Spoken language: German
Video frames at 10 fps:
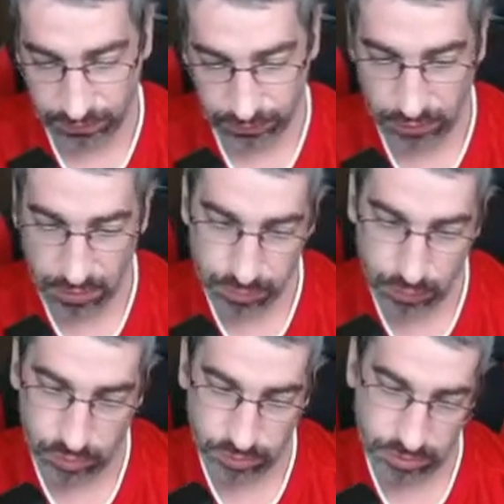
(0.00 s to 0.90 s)
von
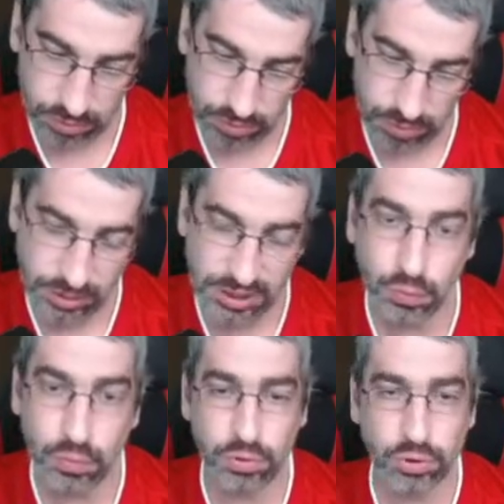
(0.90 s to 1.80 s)
Dortmund
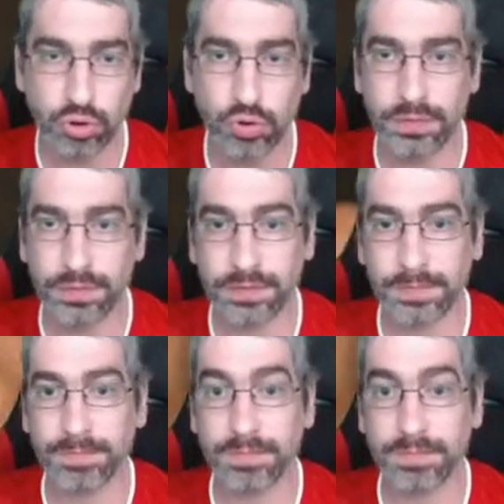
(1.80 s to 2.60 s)
Nico Schulz.